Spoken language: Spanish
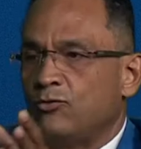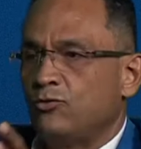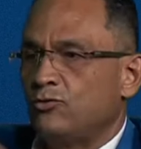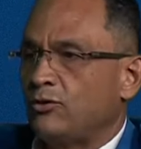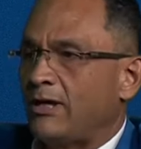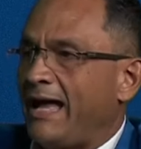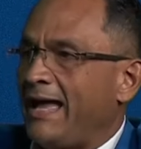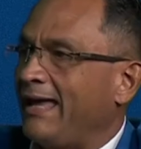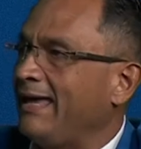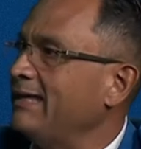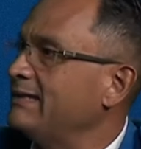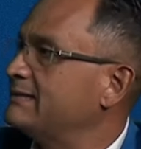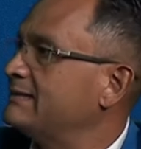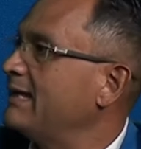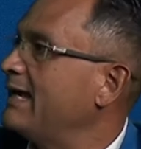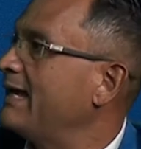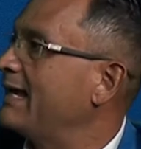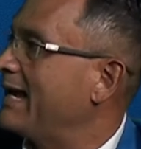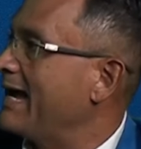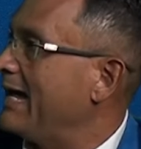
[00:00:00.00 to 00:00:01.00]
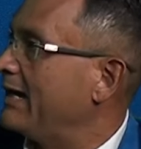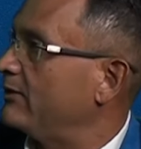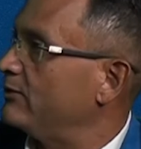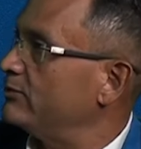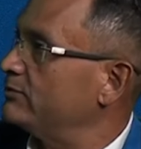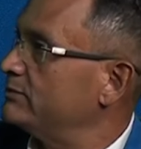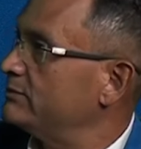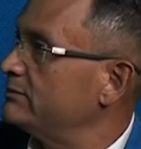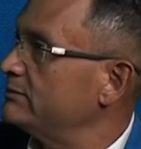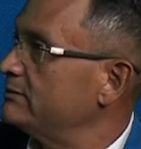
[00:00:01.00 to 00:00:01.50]
unas agencias de
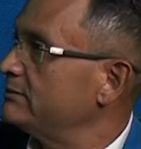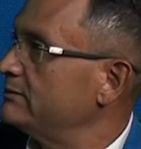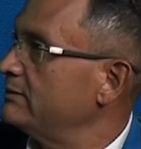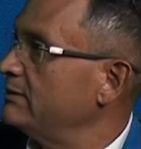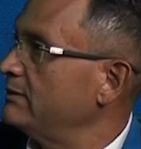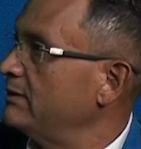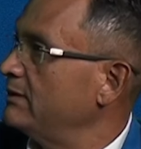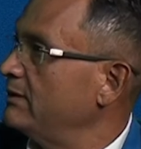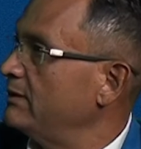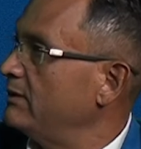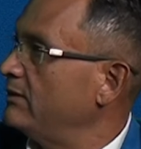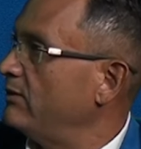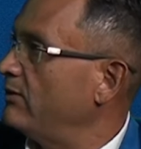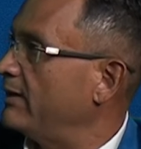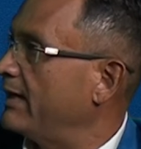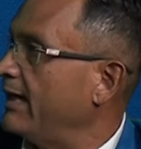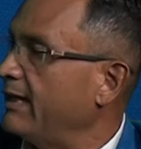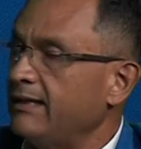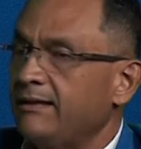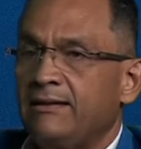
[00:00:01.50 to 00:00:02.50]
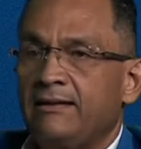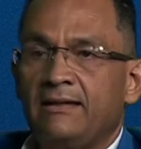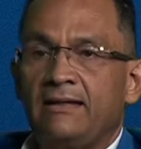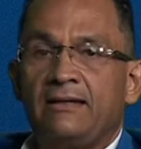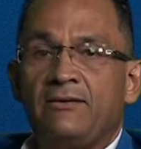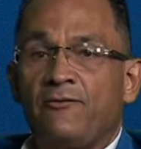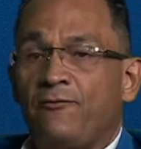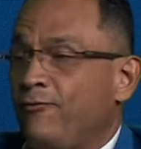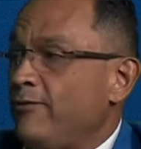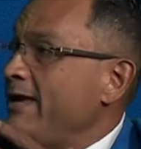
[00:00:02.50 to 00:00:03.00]
carros. ¿Ok?
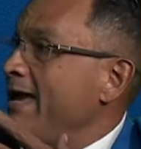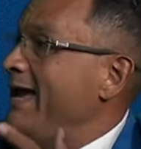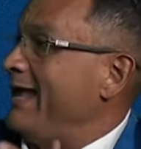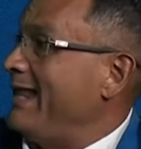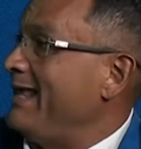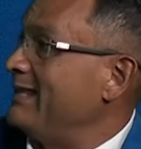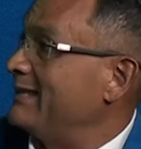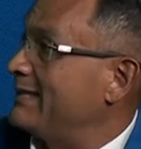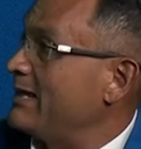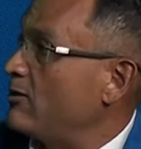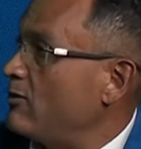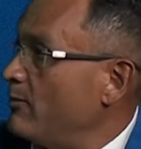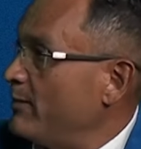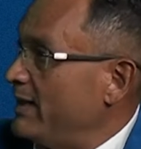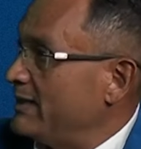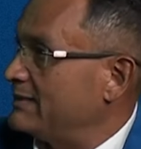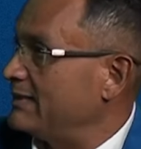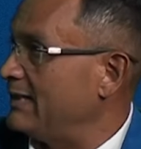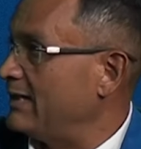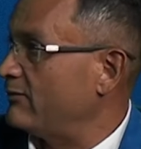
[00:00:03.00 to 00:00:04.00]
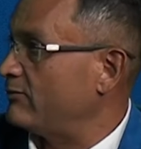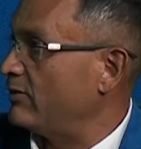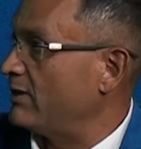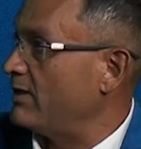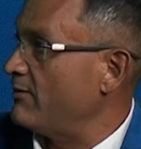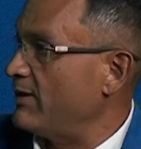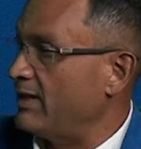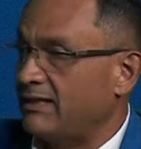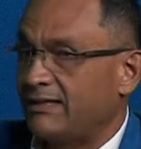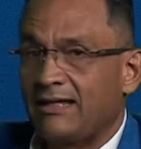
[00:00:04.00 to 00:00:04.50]
Fui gerente de comercialización
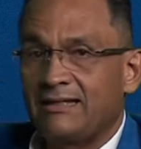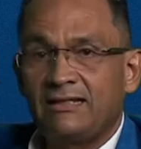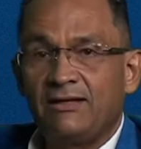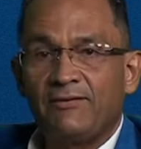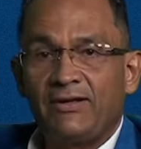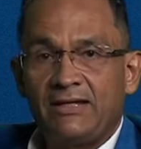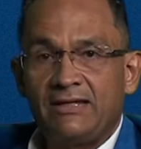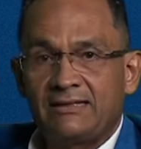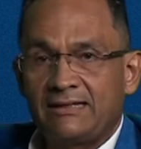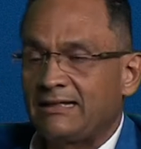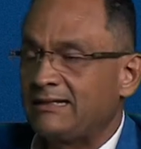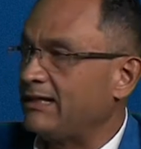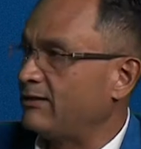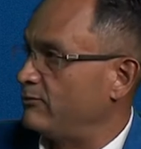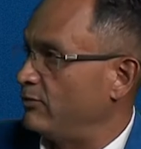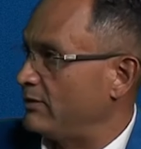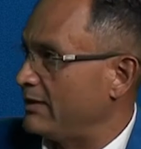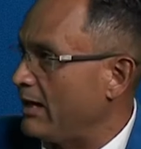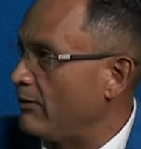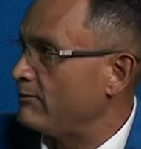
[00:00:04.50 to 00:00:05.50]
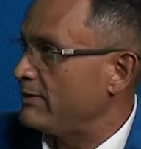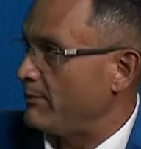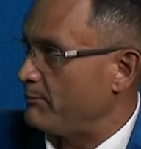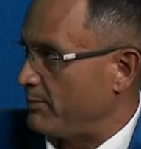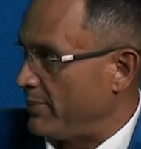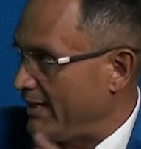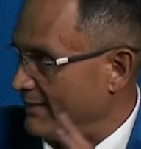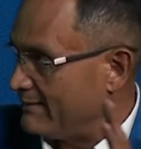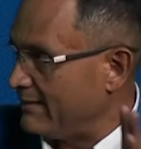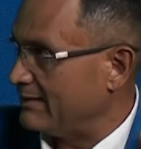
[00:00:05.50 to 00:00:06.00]
y venta a nivel internacional, una
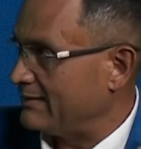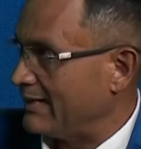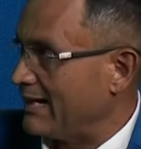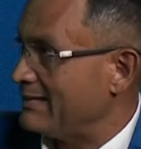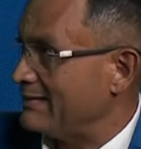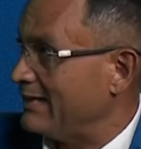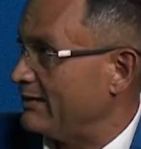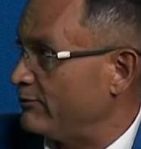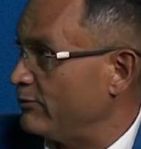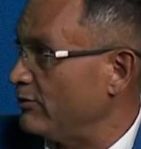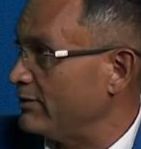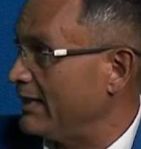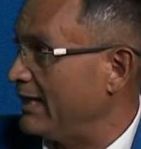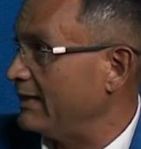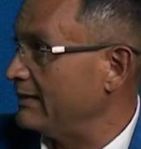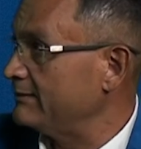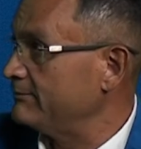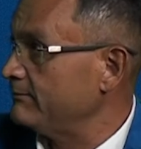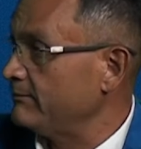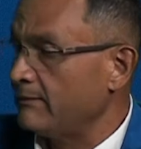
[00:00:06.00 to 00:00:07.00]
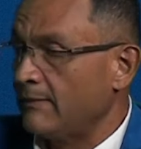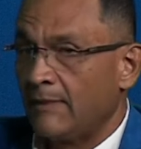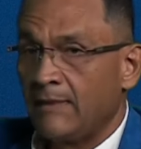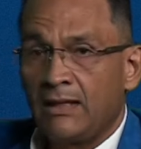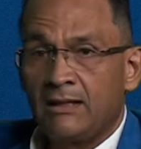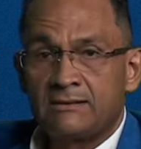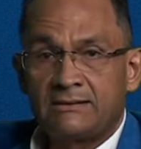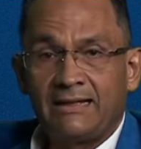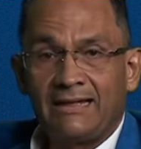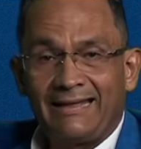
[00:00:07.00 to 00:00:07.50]
empresa transnacional.
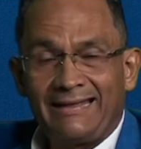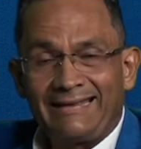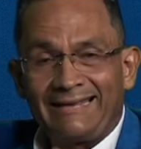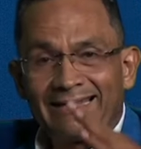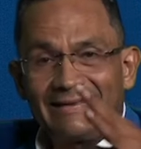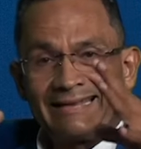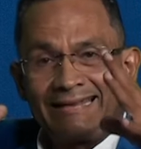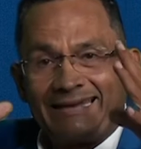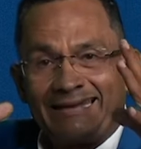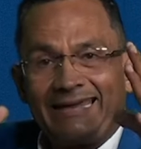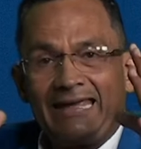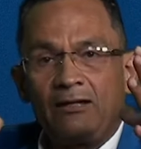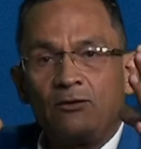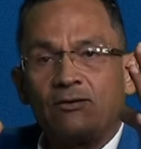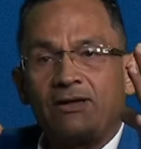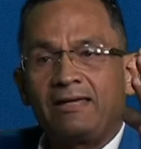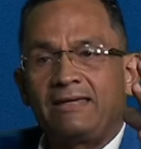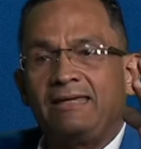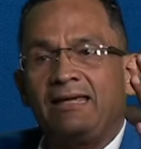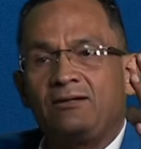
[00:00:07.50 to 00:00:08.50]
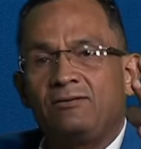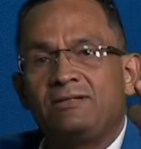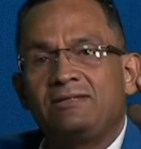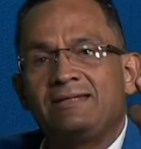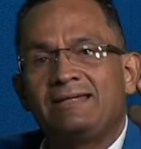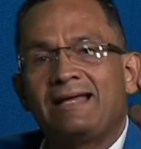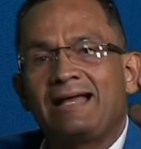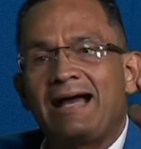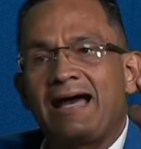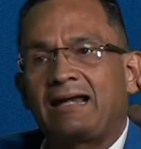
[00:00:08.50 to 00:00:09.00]
¿Qué es lo que quiero
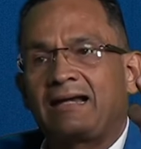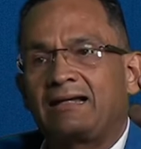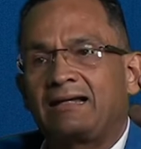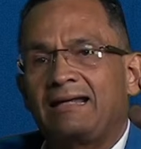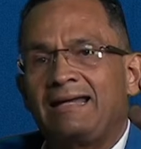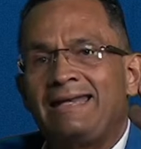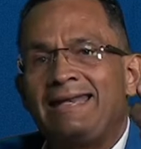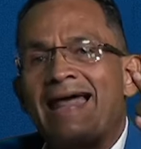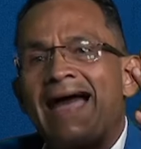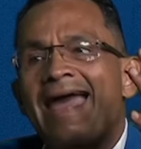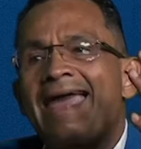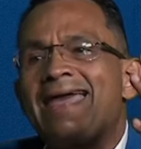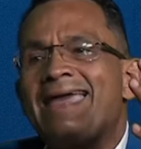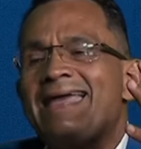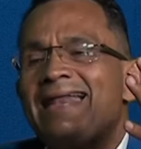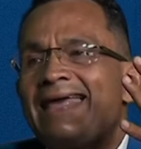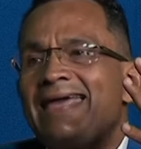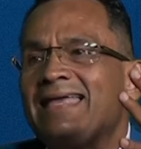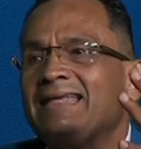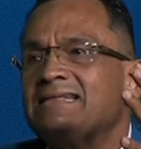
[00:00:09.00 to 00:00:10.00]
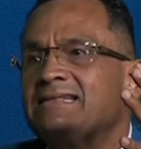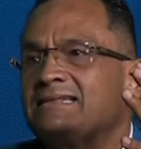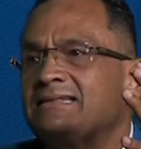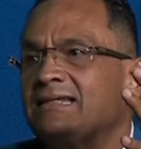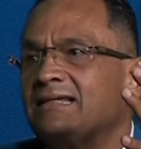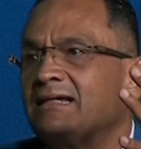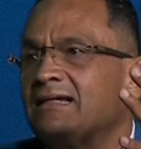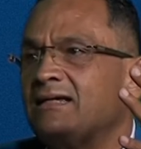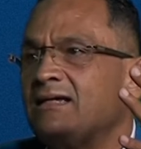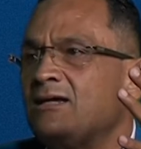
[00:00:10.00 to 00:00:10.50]
indicar? La
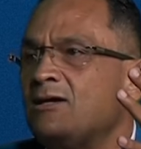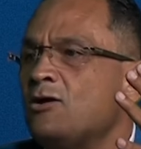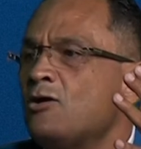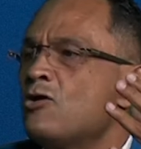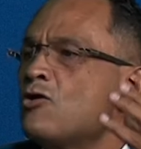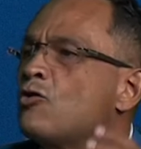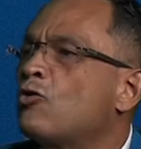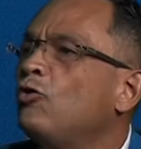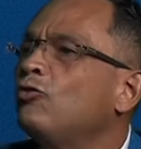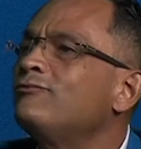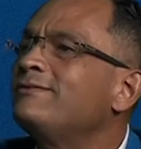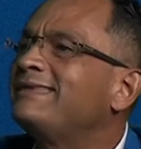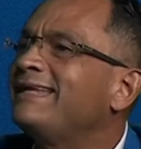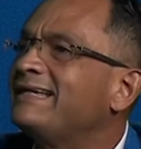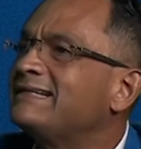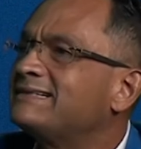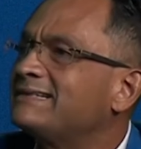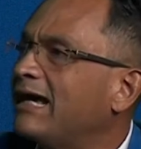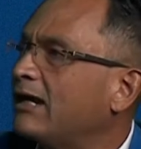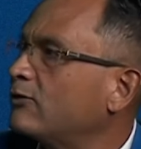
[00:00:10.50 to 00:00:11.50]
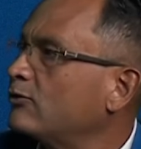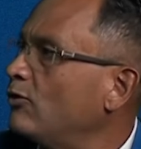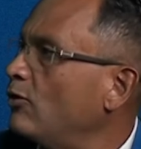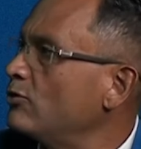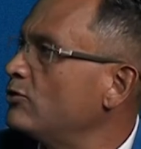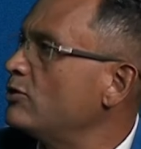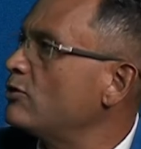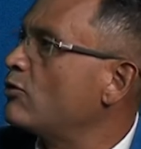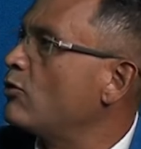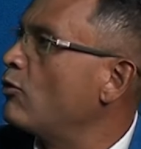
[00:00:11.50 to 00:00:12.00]
gerencia con
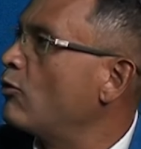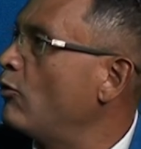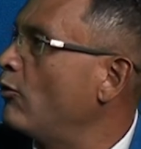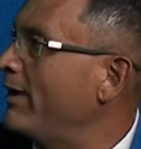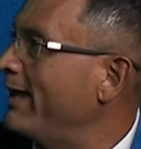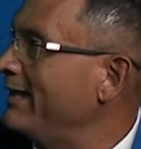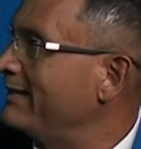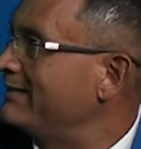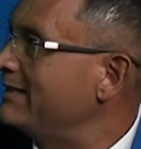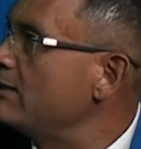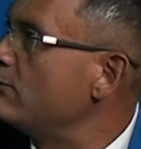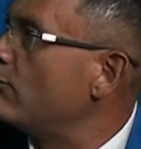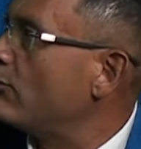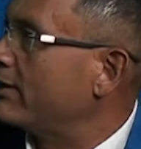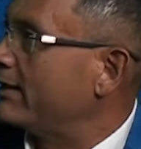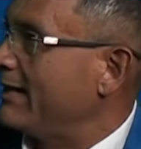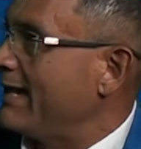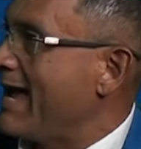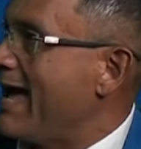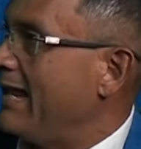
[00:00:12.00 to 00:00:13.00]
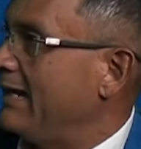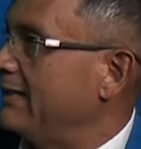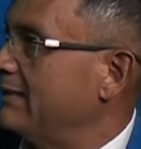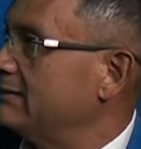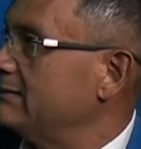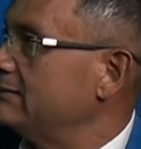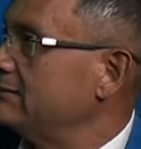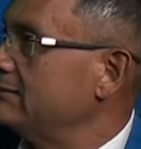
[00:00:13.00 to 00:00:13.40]
desarrollo y con objetivos reales.